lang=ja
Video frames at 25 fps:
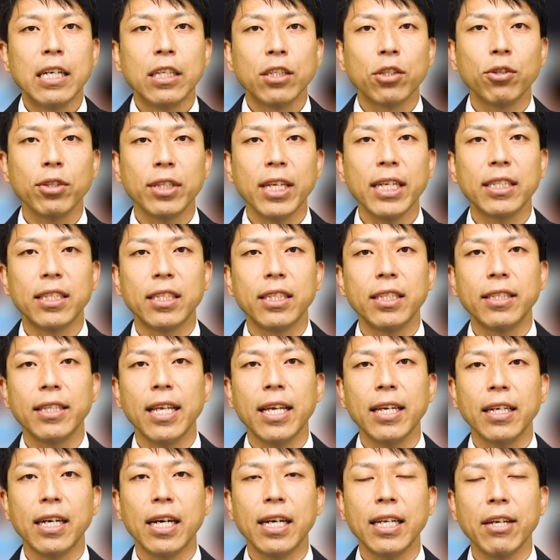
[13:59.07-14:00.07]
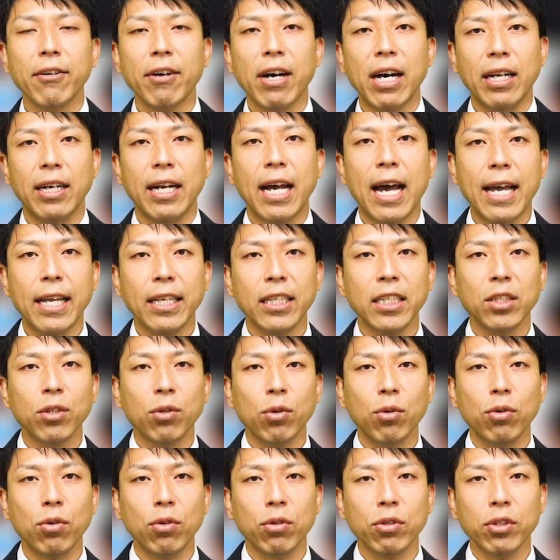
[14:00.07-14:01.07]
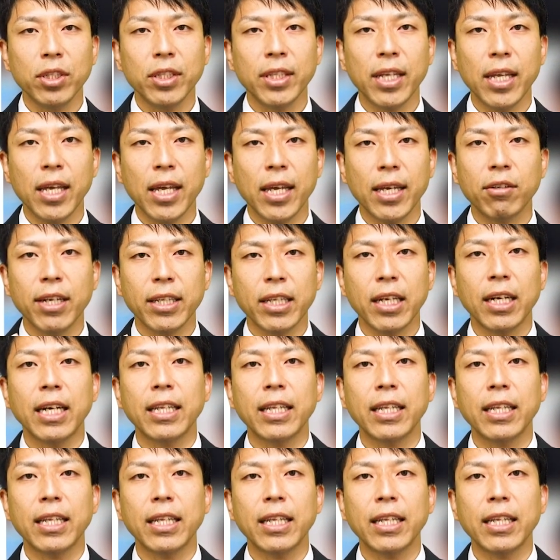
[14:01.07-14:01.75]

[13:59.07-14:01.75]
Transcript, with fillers: そして実践会では LINE に登録してくれた